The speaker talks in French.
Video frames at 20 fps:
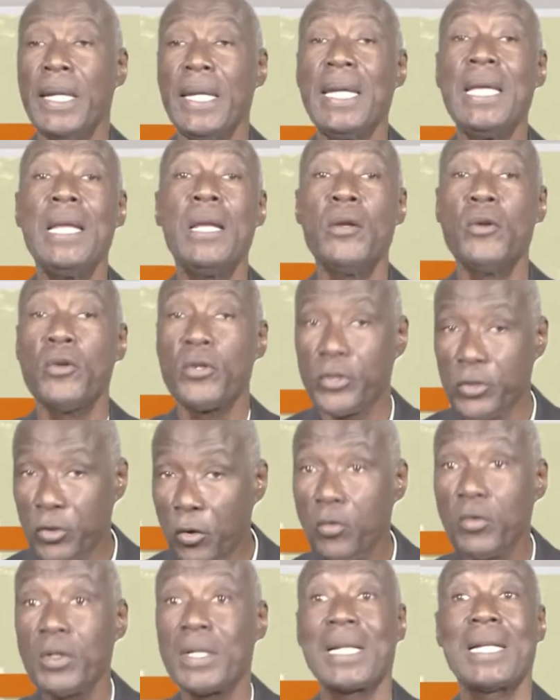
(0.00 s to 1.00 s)
Ils ne
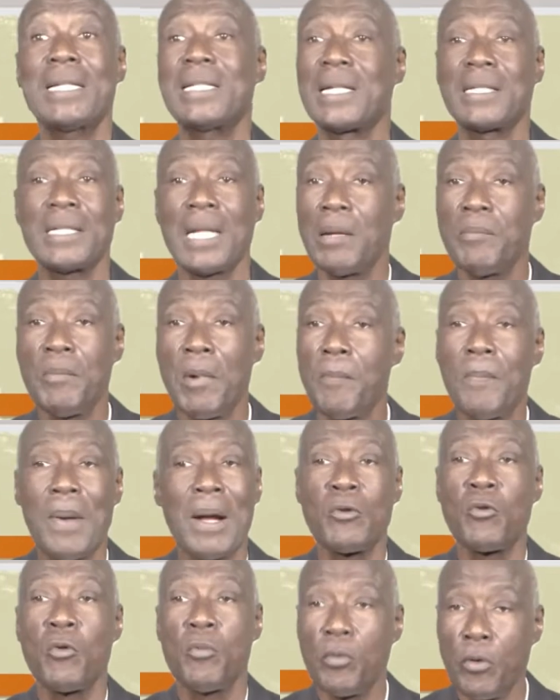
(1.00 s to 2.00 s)
sont très certainement
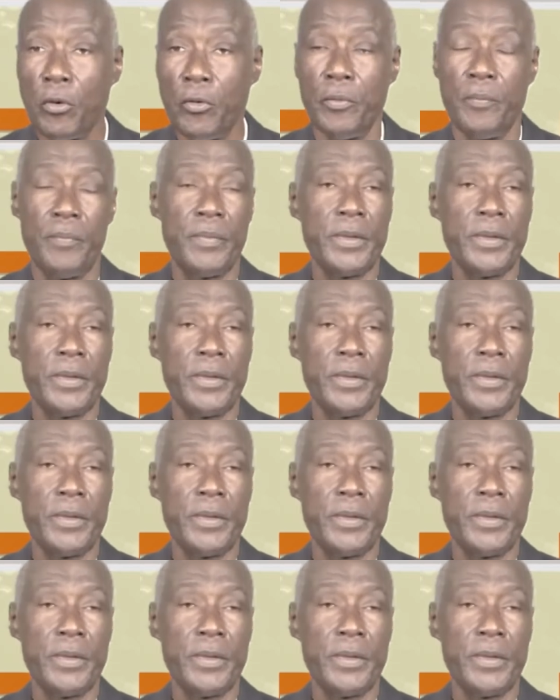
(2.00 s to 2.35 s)
pas nombreux.